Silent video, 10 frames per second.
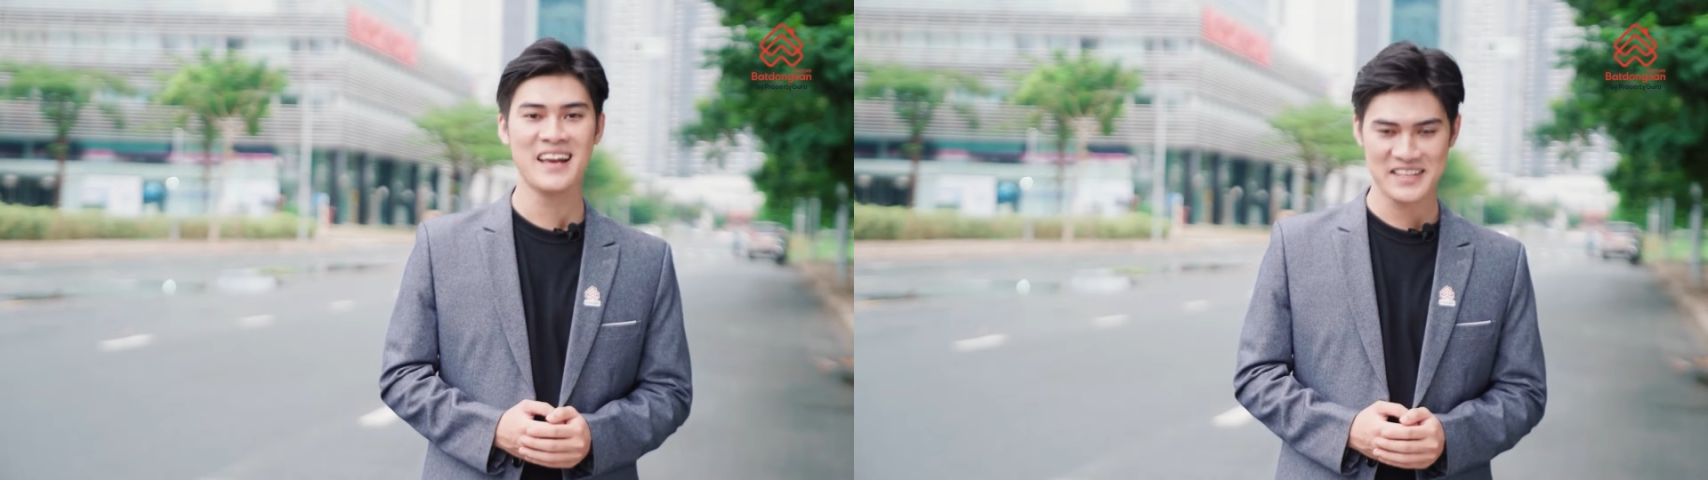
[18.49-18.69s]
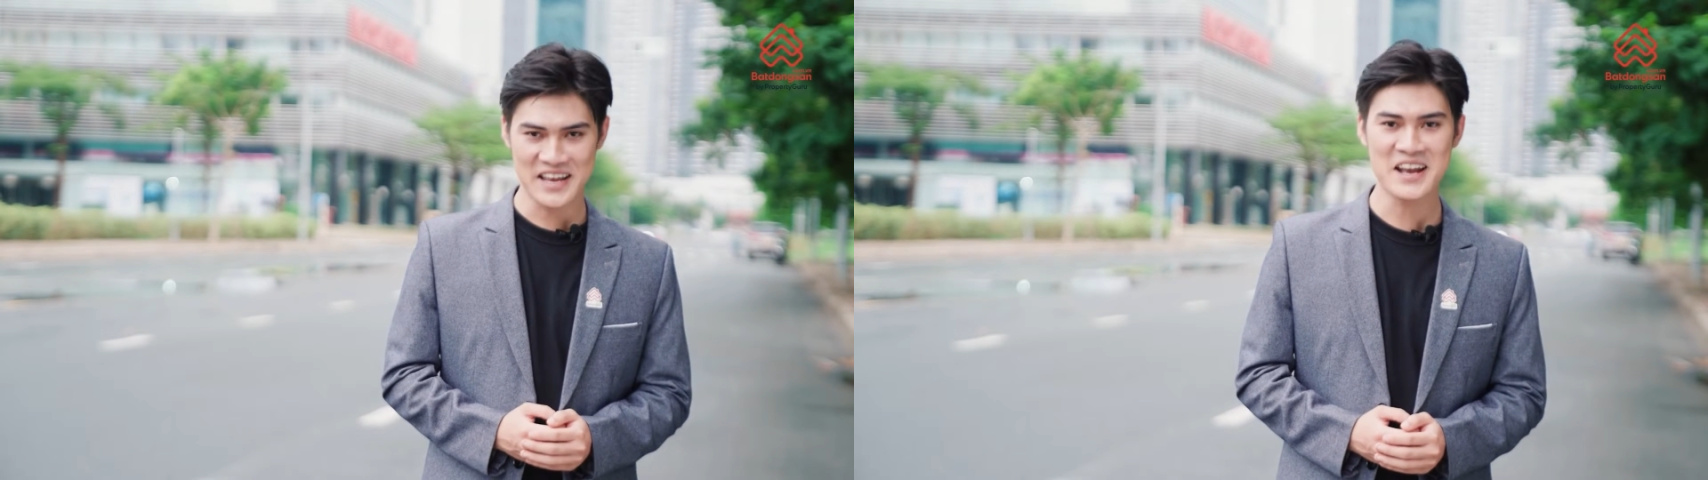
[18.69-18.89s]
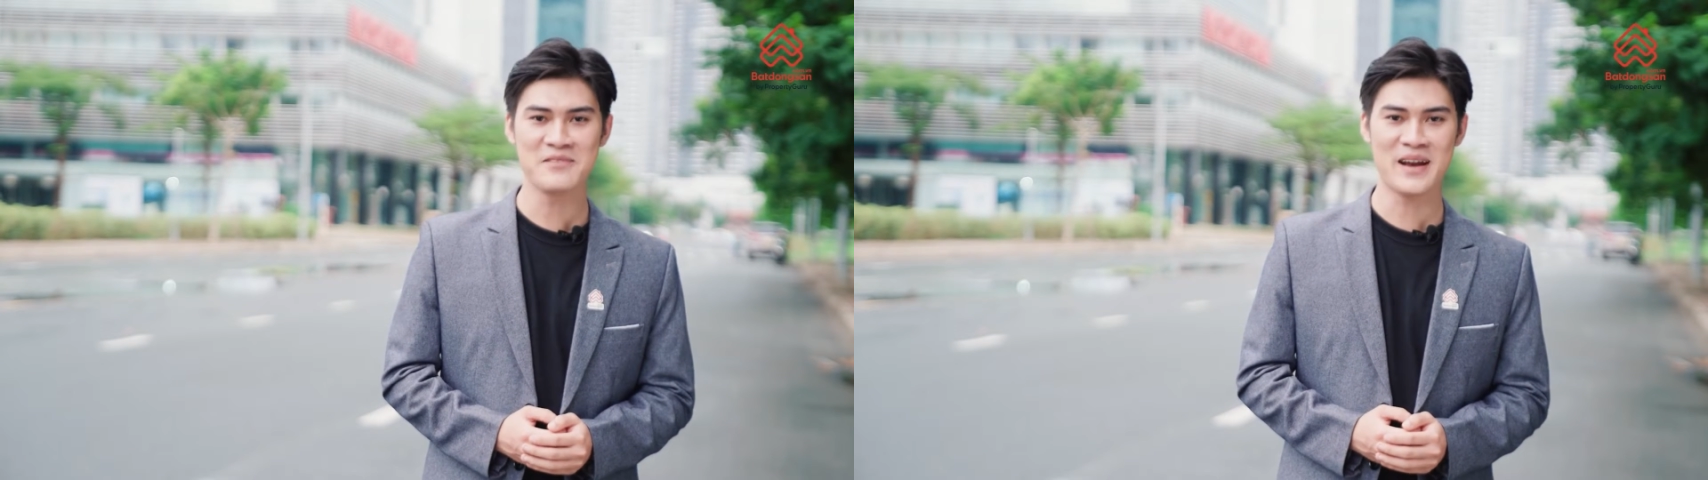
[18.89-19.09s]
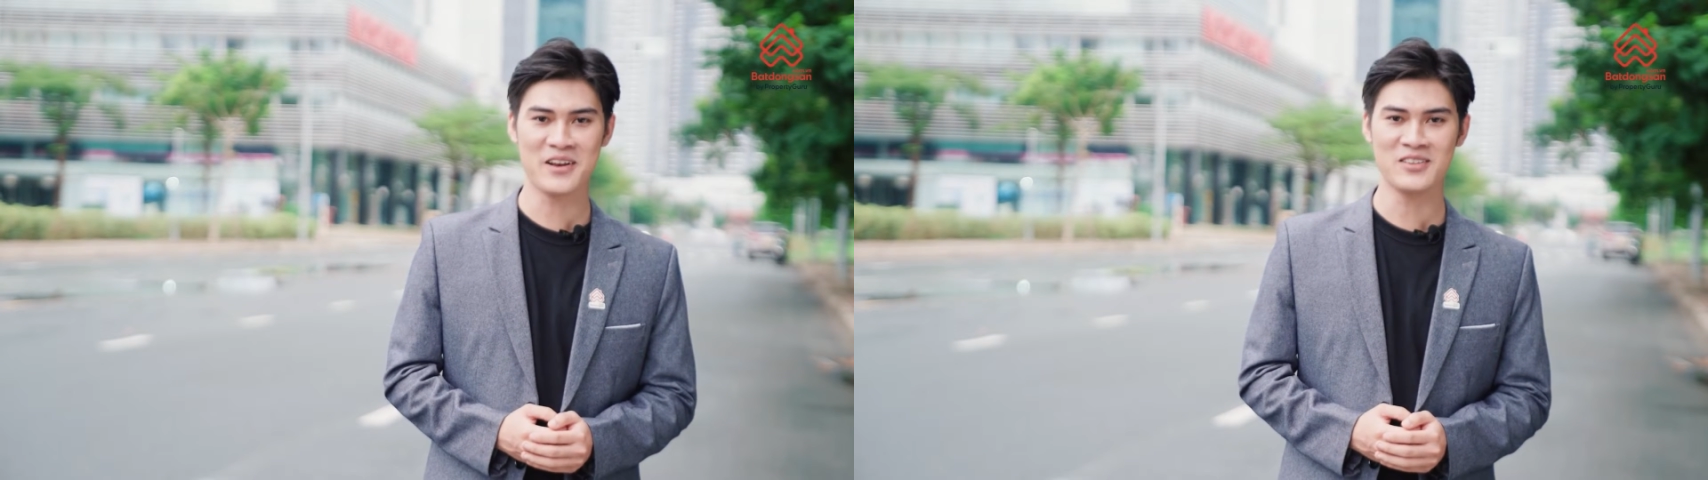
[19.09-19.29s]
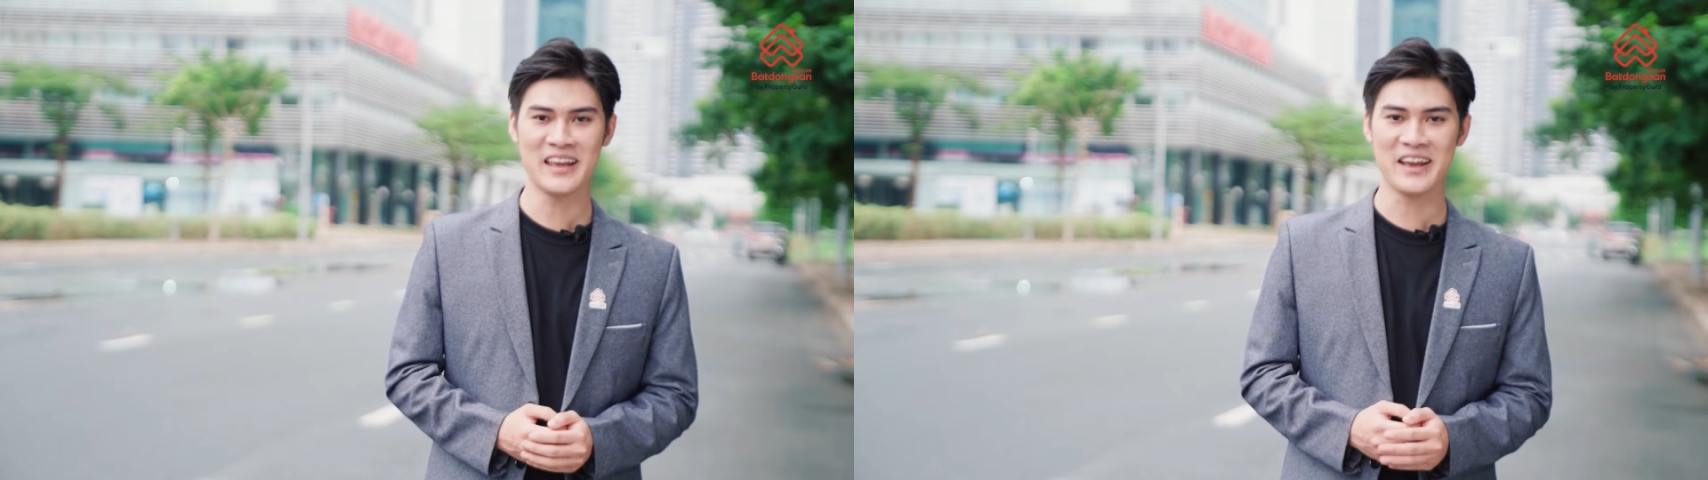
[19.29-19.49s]
Chỉ cần bạn
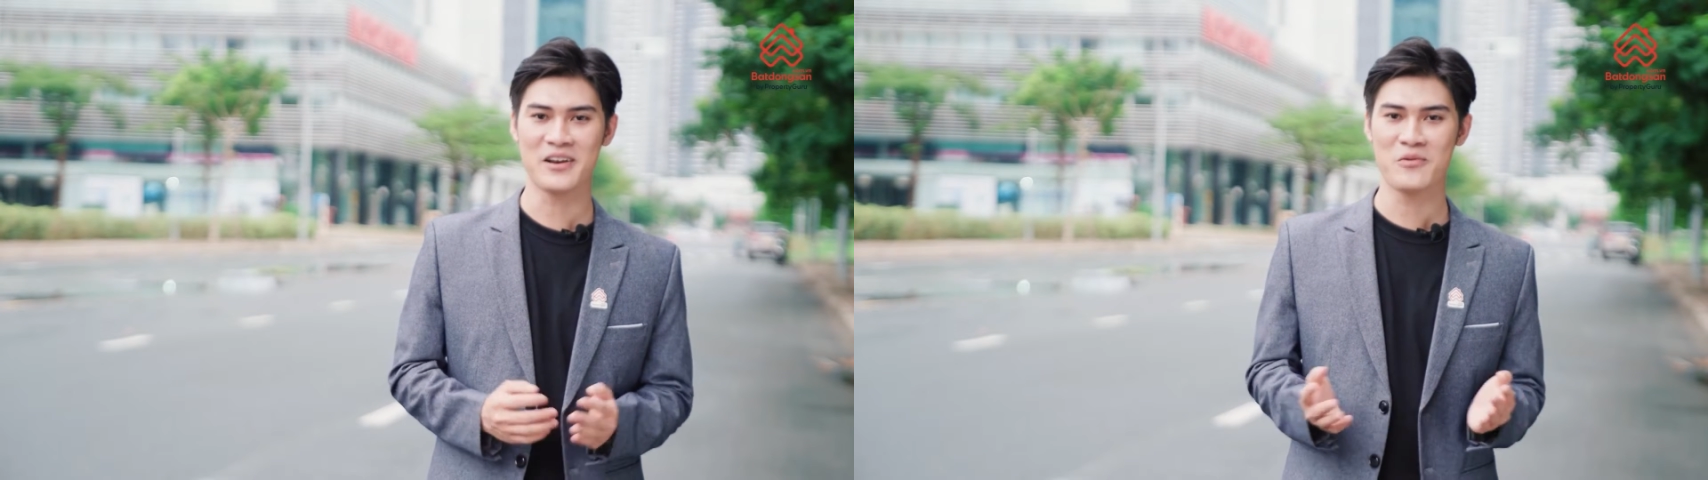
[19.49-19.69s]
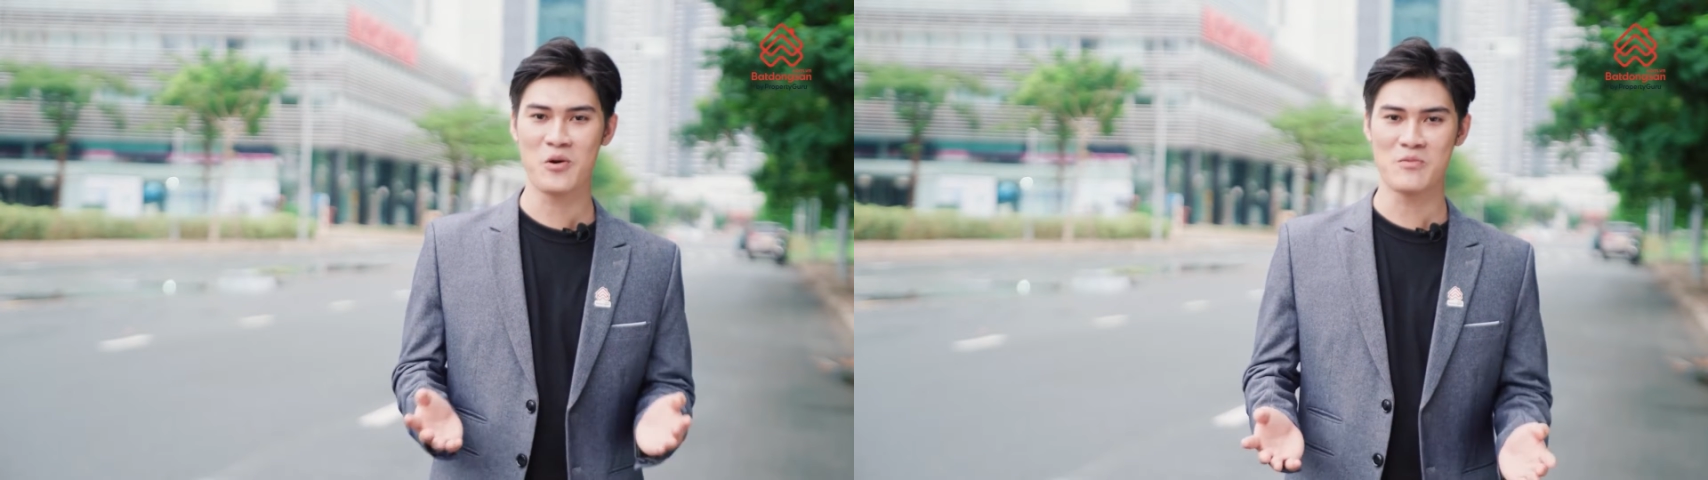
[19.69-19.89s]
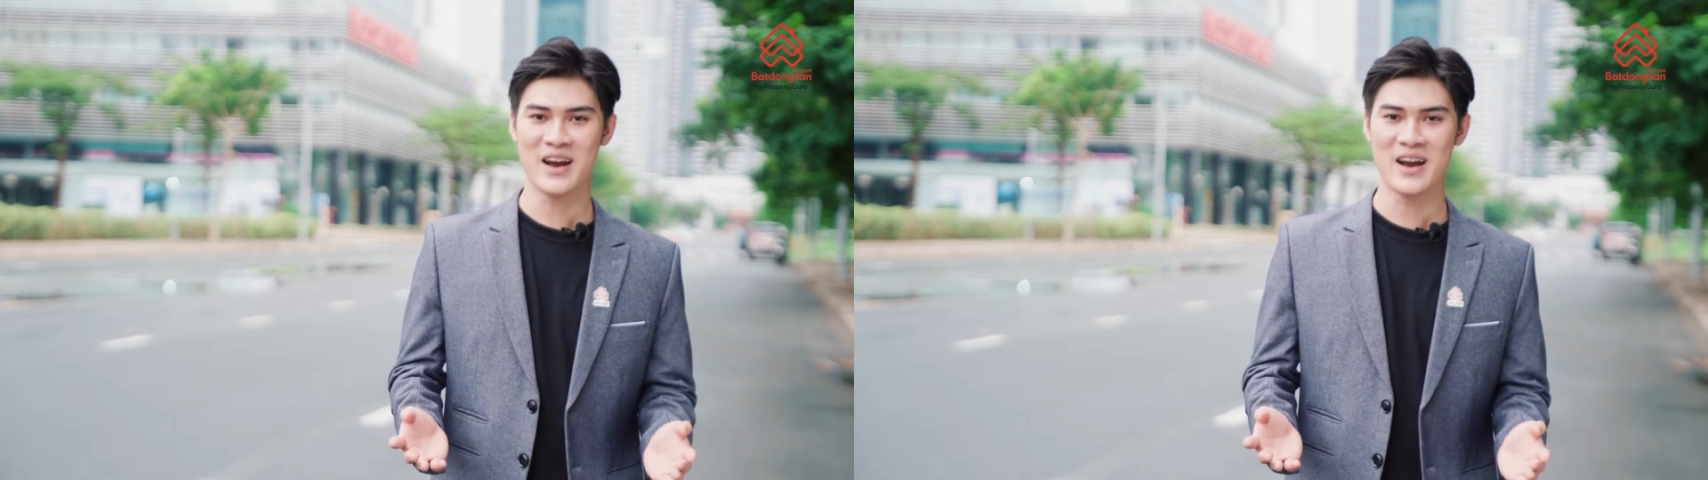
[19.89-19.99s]
có tiền, quận